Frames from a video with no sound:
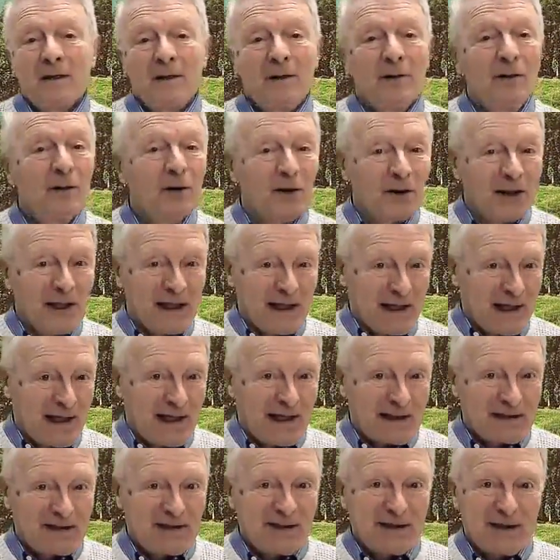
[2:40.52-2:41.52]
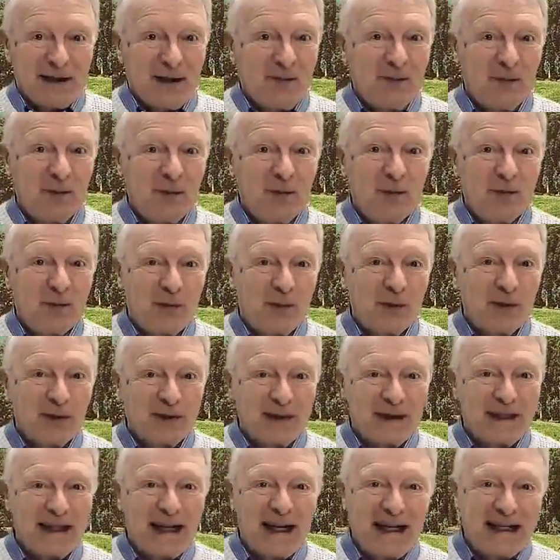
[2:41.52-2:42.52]
Non era la città più
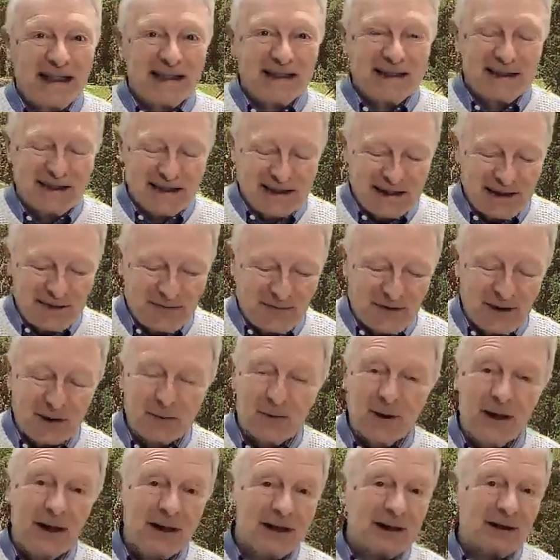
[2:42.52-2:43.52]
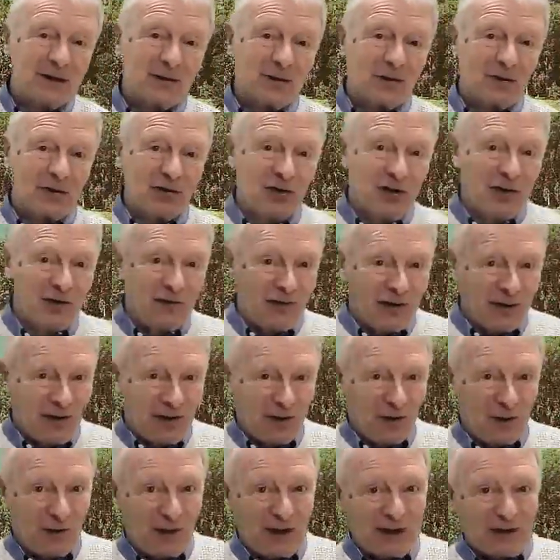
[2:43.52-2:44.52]
importante fra quelle che
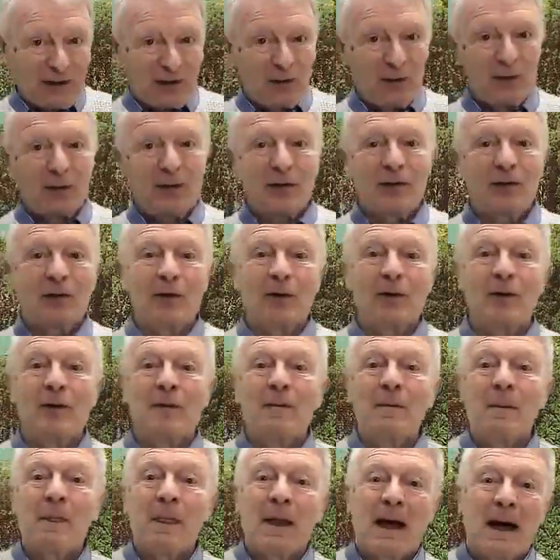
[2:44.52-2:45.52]
sorgevano attorno